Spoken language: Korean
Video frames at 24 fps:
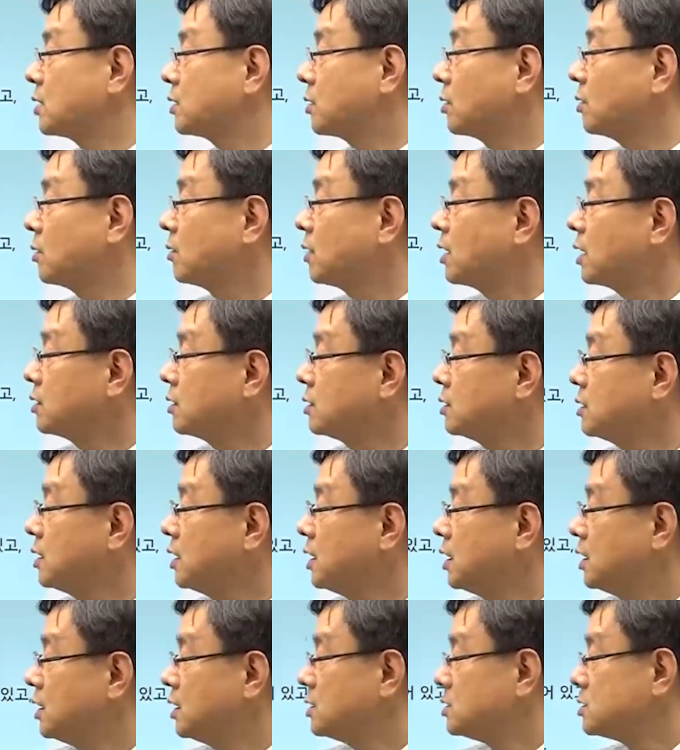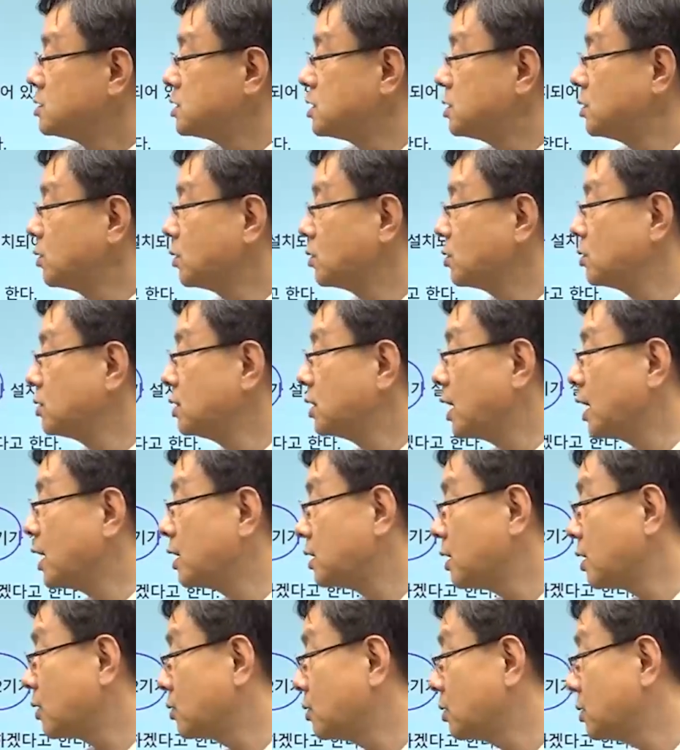결과는 지료는 내야
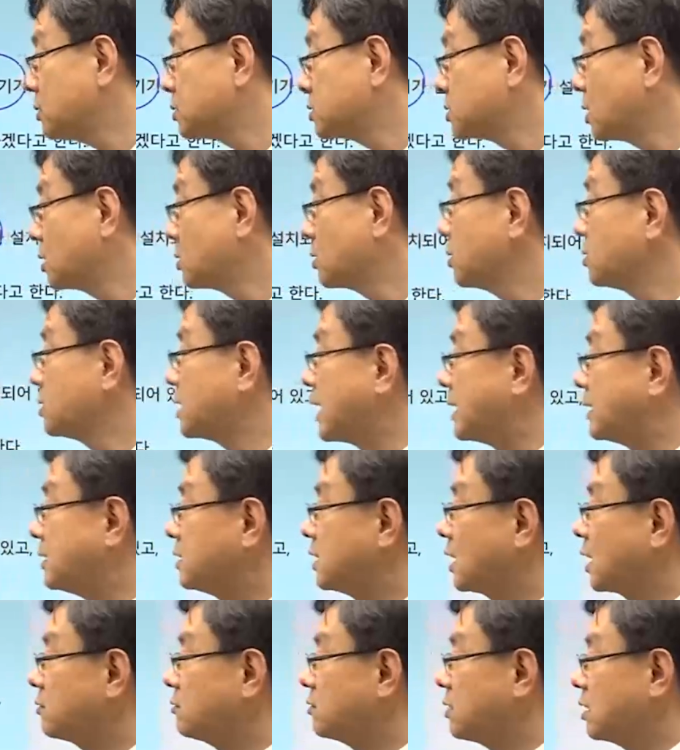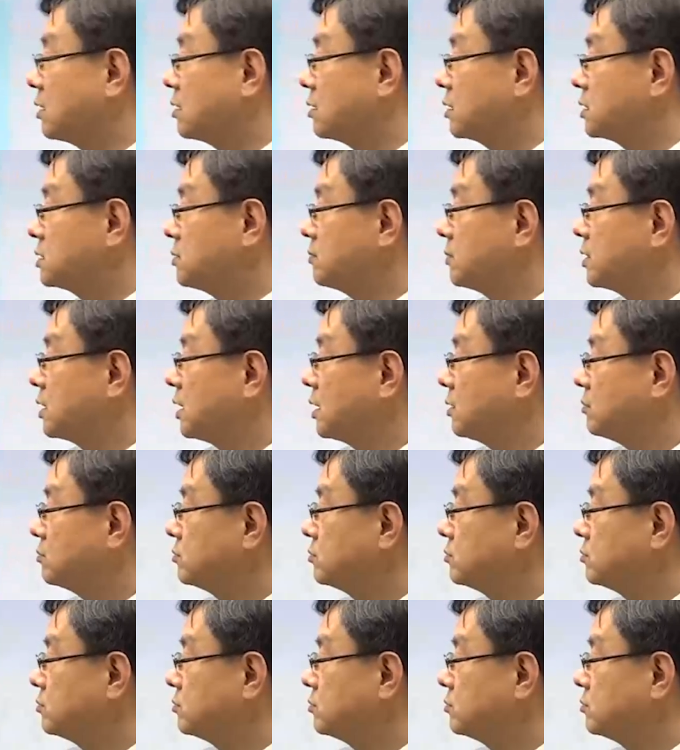되고 철거는 안 당해도 되는 것입니다.